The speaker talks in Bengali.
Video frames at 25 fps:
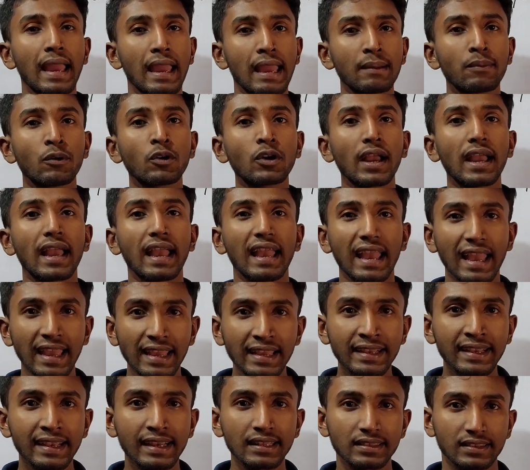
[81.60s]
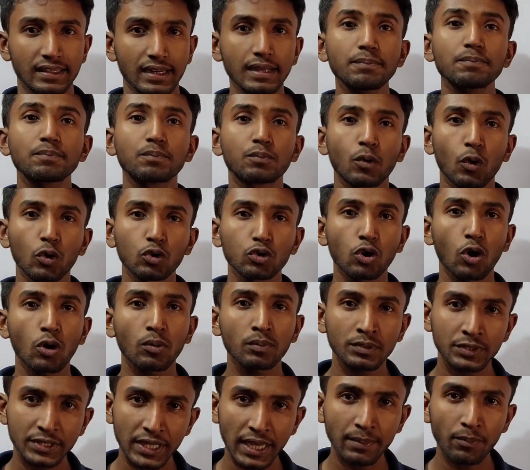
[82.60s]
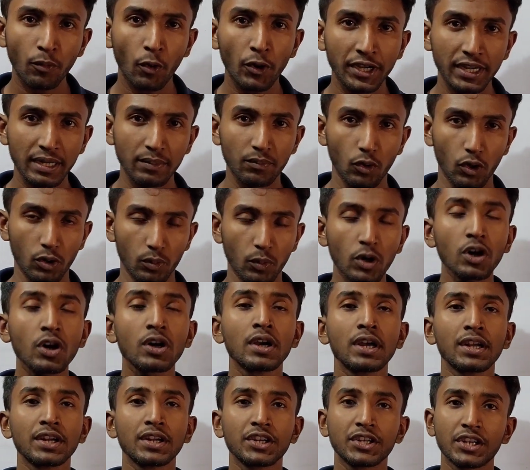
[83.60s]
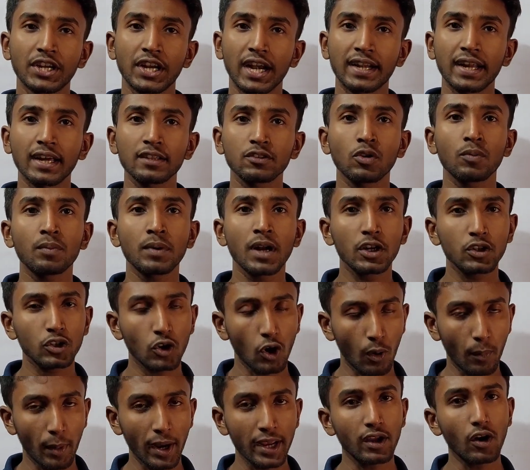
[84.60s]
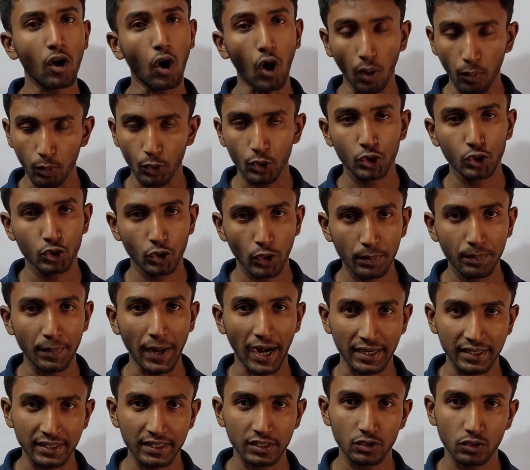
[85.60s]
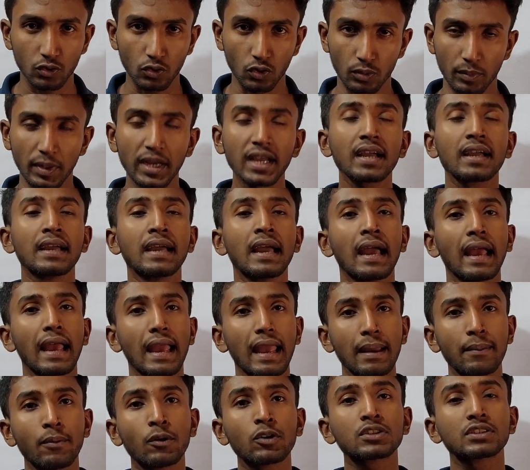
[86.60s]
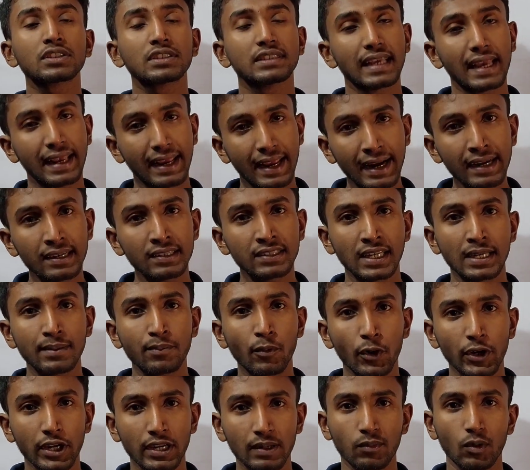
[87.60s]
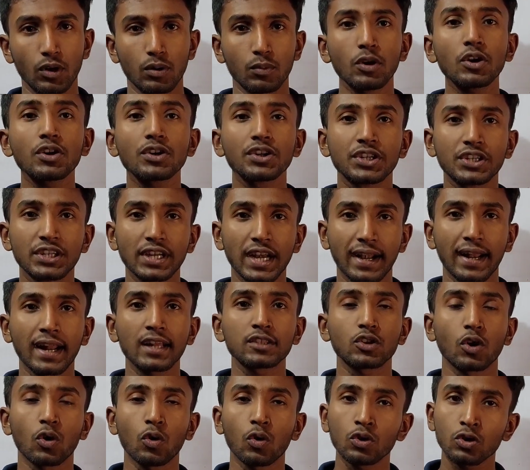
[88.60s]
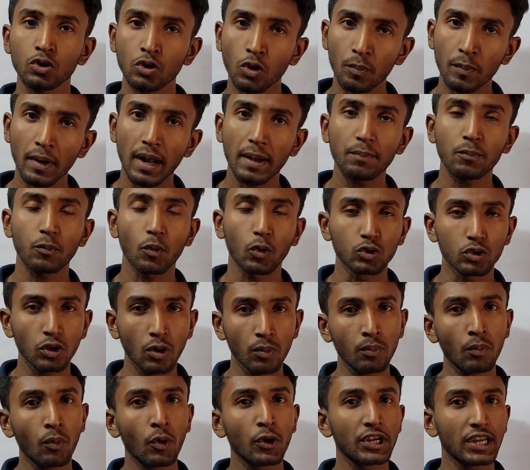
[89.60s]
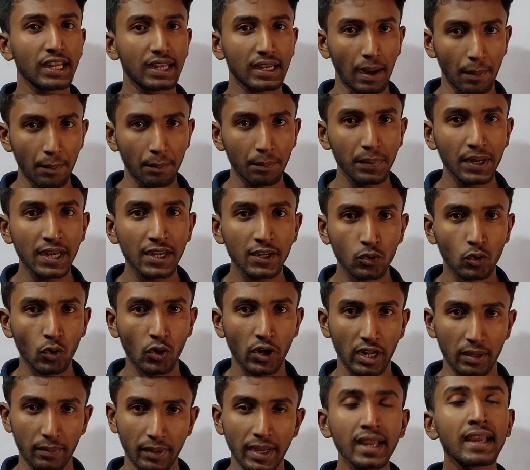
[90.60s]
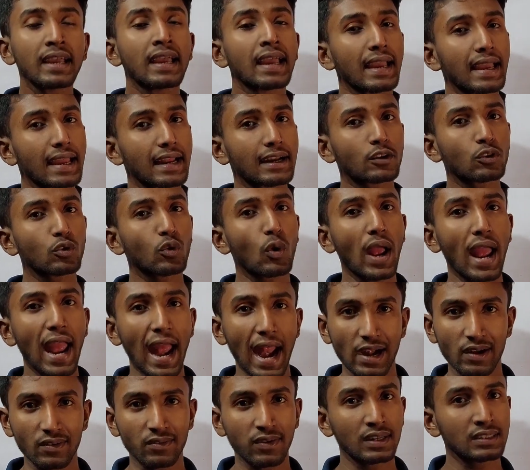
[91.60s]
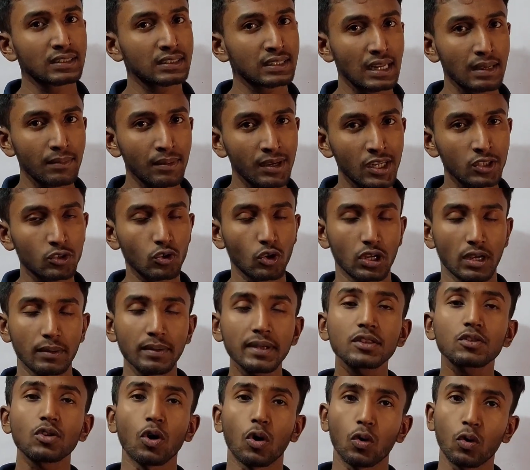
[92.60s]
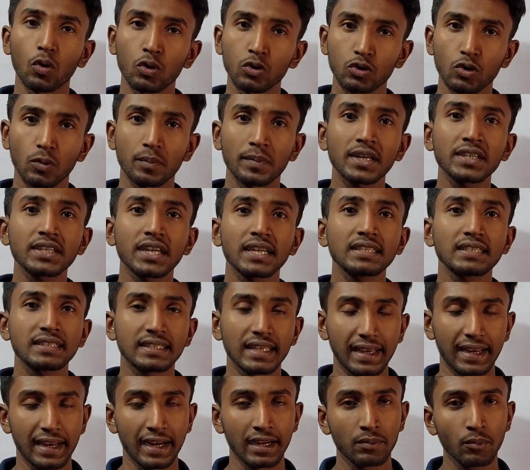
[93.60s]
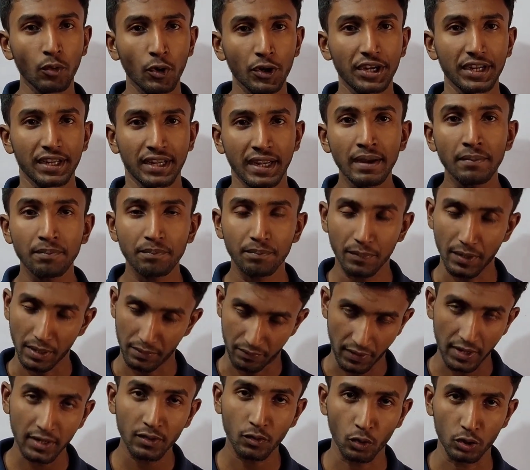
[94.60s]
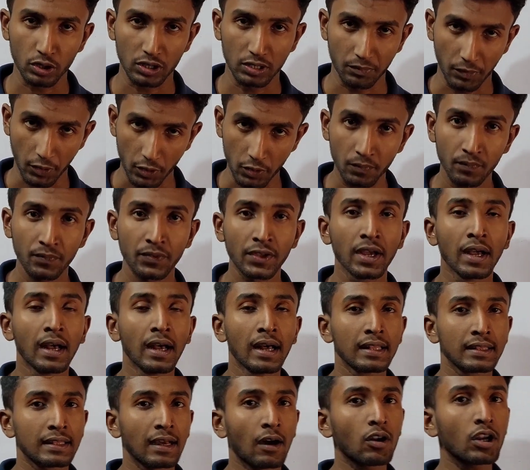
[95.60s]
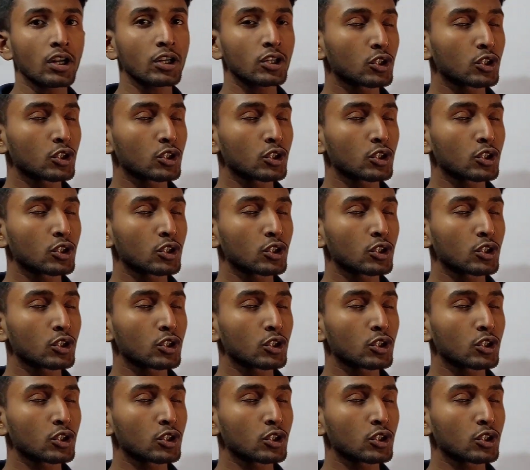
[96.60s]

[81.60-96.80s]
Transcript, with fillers: এবং এই ক্ষেত্রে প্রথম যেই বইটি বলবো সেটা তোমরা সবাই অবশ্যই প্র্যাকটিস করবে এবং সেকেন্ড যেই বইটি বলবো সেটা যখন তোমরা প্রথম বইটি কমপ্লিট করে নেবে একটু অ্যাডভান্স লেভেলে চলে যাবে তখন তোমরা সেই সেকেন্ড বইটিকে প্রেফার করতে পারো তাহলে